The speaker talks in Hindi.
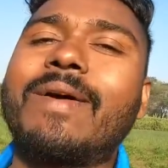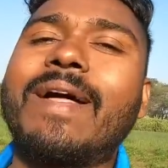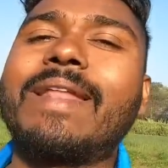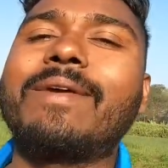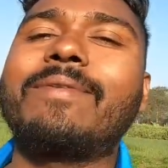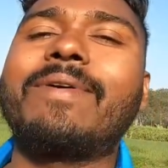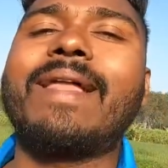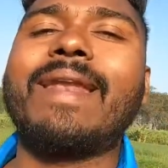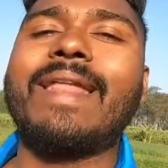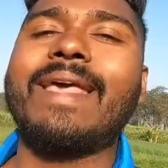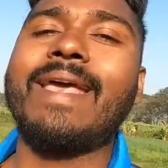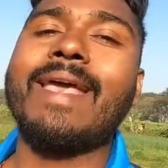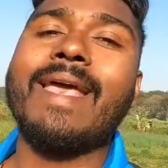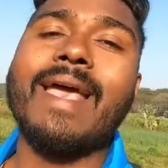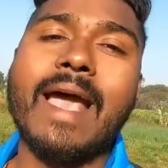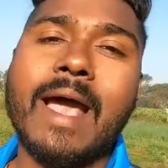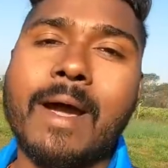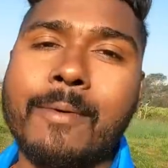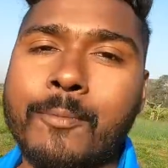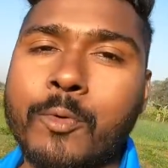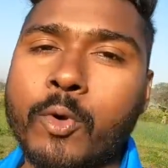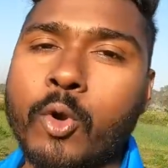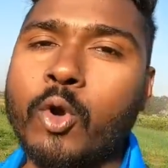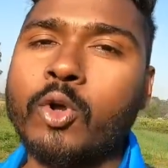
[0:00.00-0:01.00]
करवाने वाले हैं
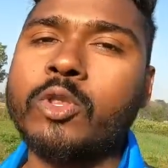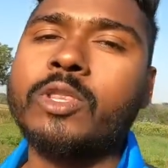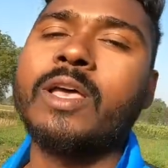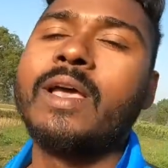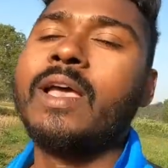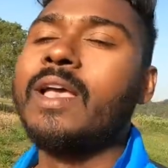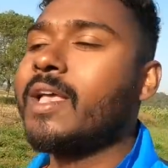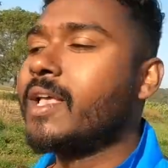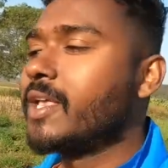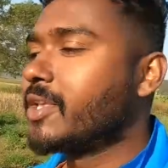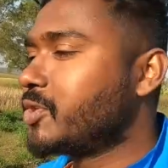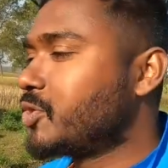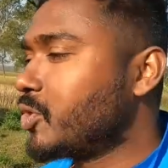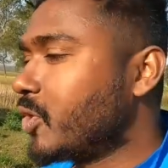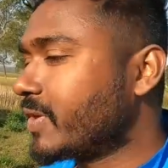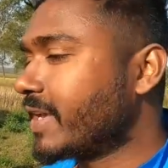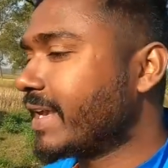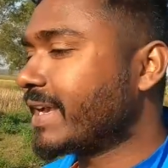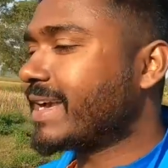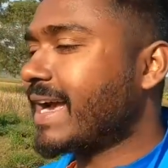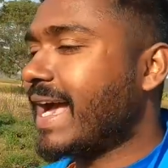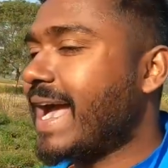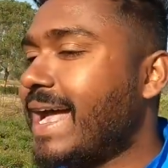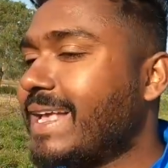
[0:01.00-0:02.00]
अमरूद जो कि